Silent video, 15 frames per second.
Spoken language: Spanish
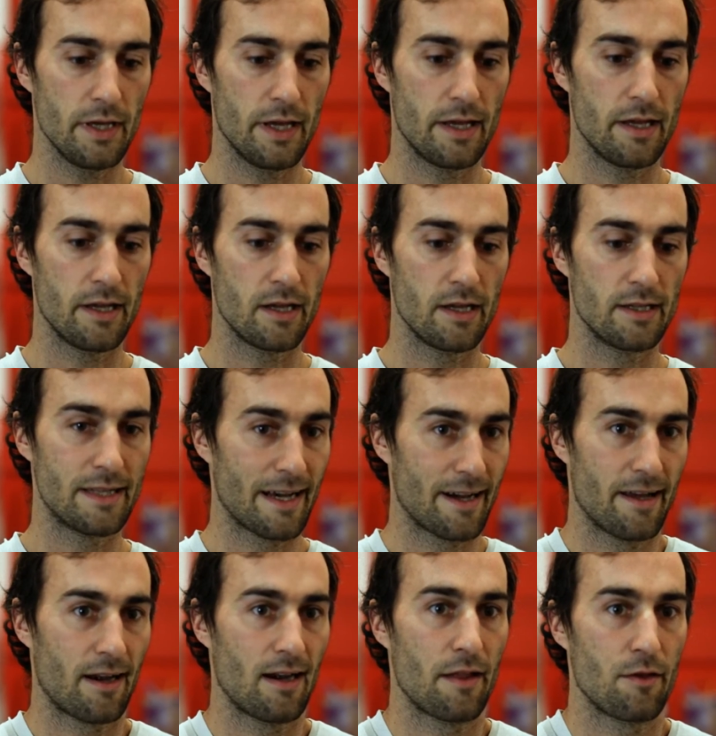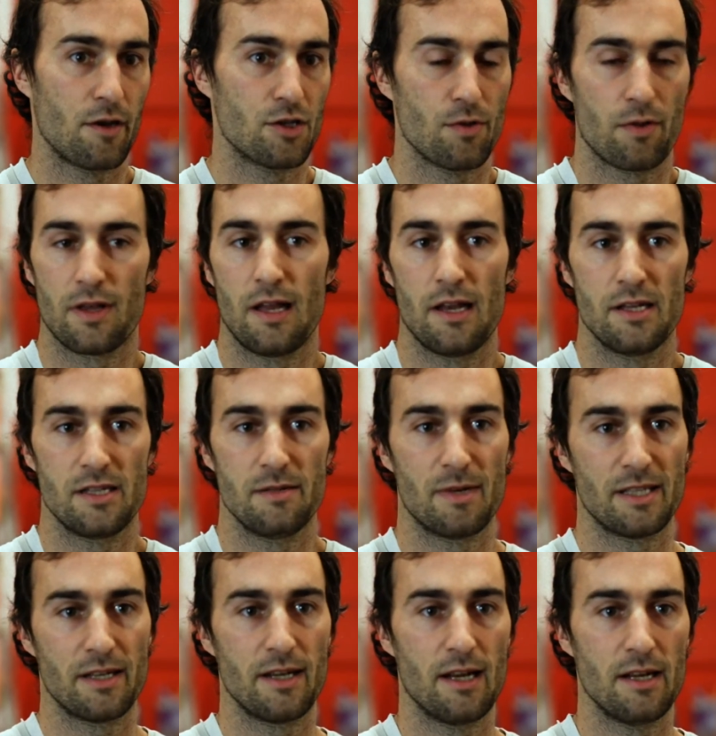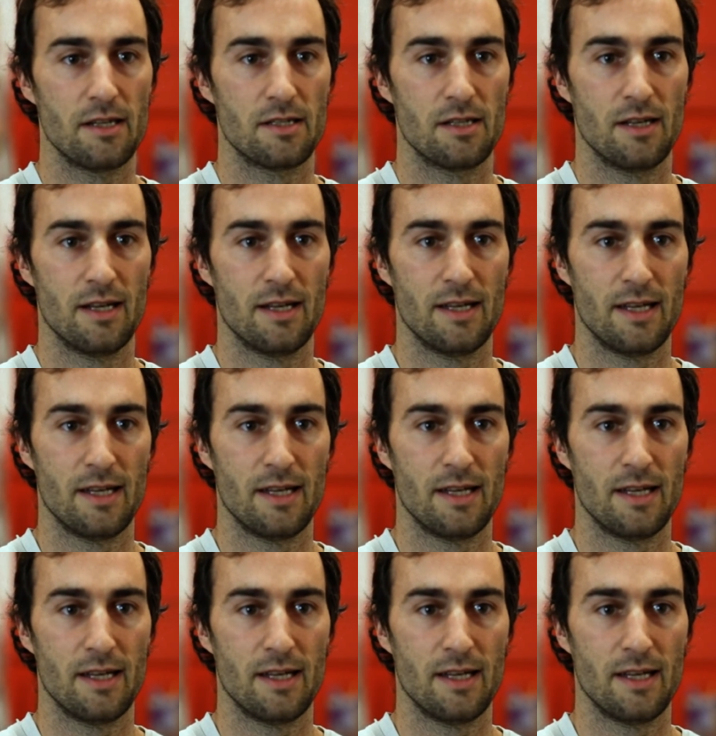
eh, tejer relaciones sociales y materiales